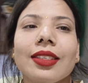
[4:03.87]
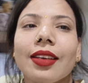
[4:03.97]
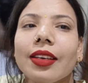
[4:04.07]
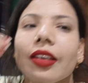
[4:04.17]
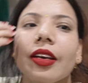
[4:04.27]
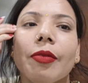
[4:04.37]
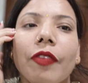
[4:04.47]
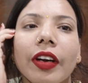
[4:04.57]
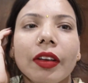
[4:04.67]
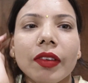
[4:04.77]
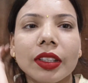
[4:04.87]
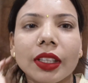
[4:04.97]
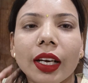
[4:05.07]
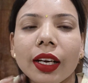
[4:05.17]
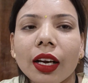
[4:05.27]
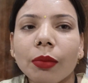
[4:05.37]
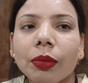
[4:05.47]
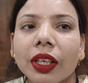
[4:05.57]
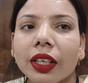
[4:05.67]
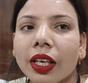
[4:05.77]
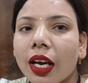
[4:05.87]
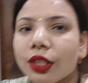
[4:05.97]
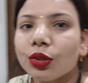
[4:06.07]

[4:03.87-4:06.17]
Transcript: देखिए फटाफट सारा काम करके आ